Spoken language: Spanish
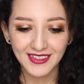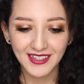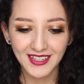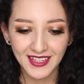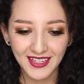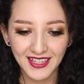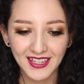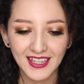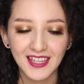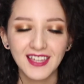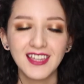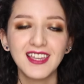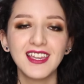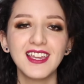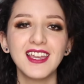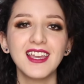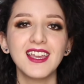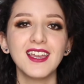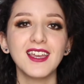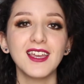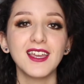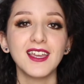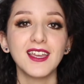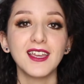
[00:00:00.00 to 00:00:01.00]
de
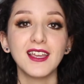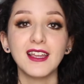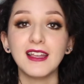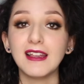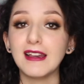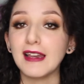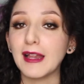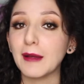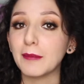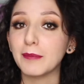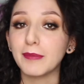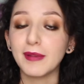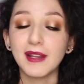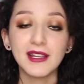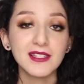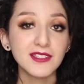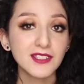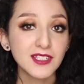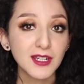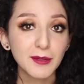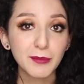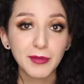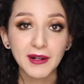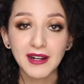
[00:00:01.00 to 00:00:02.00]
eh, la
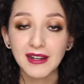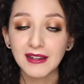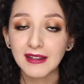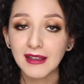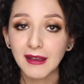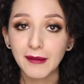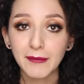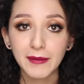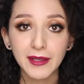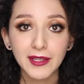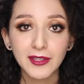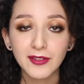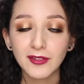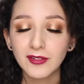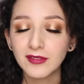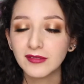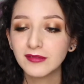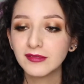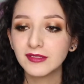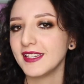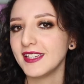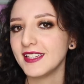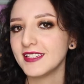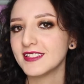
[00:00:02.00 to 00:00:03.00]
plancha para el
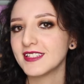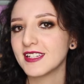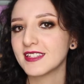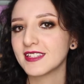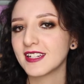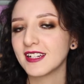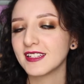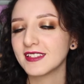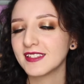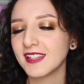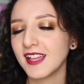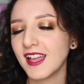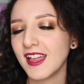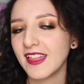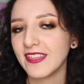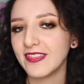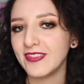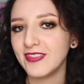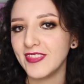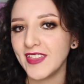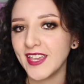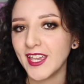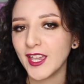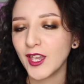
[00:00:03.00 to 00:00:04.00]
cabello y se trata
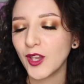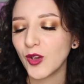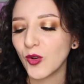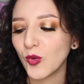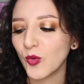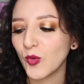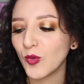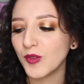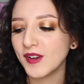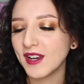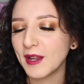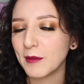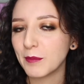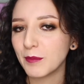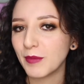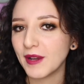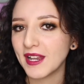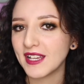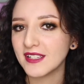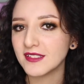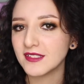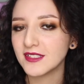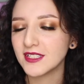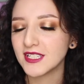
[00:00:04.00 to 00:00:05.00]
de una
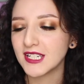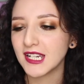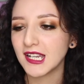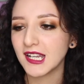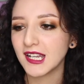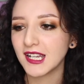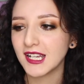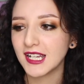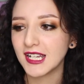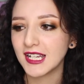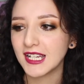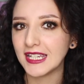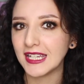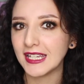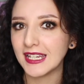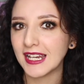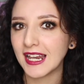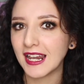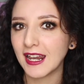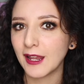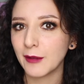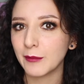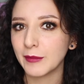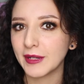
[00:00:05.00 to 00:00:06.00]
plancha
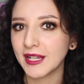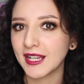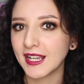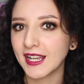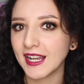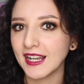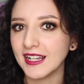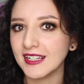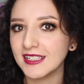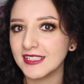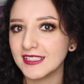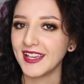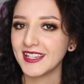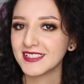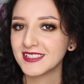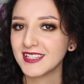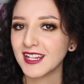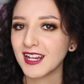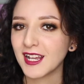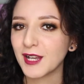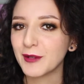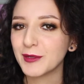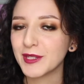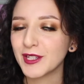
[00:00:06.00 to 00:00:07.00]
inalámbrica. Esta
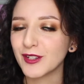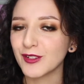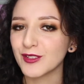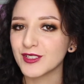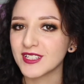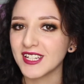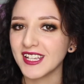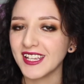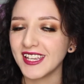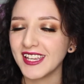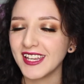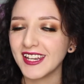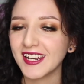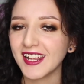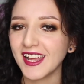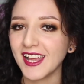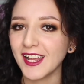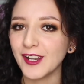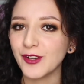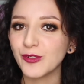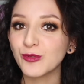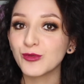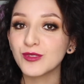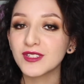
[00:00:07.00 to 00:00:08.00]
la acabo de conseguir
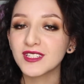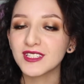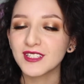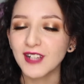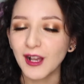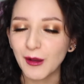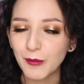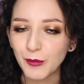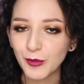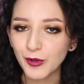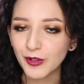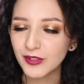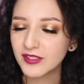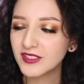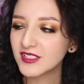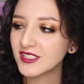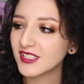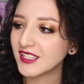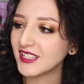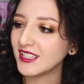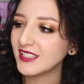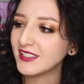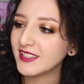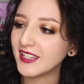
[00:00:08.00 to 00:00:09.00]
en un
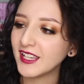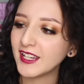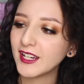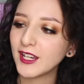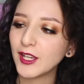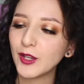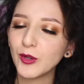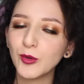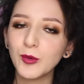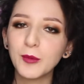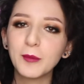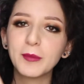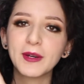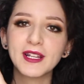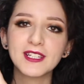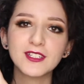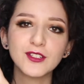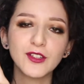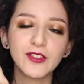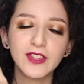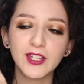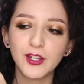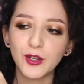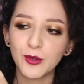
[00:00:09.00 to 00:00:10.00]
sunburns y tiene un
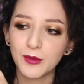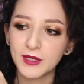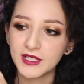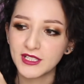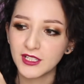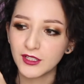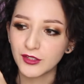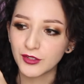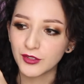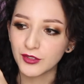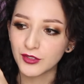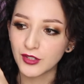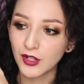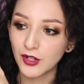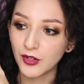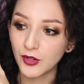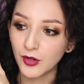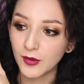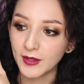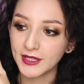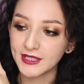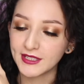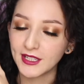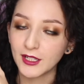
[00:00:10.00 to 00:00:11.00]
precio de
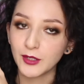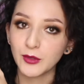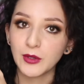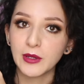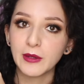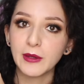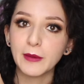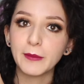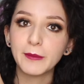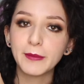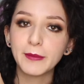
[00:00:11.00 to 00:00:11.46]
999